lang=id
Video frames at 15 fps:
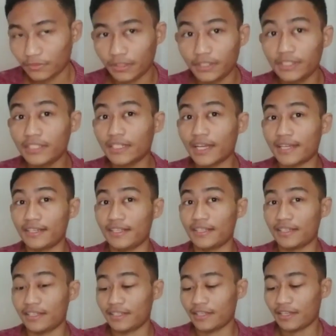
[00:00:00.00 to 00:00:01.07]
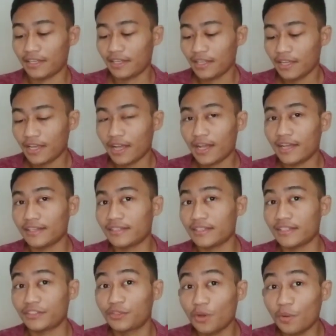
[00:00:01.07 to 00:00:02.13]
Ini adik
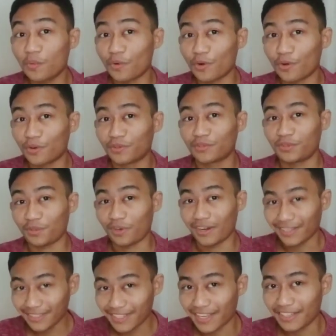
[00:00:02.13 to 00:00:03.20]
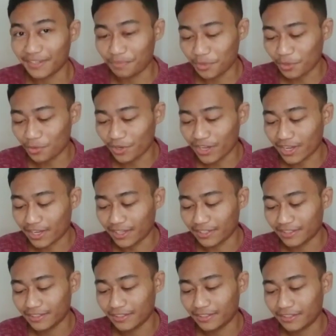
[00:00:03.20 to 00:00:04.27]
Adik cowok Lia di
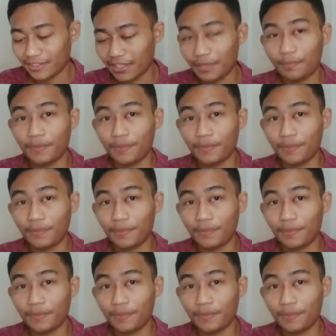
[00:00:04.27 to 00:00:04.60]
piwayangan. Ada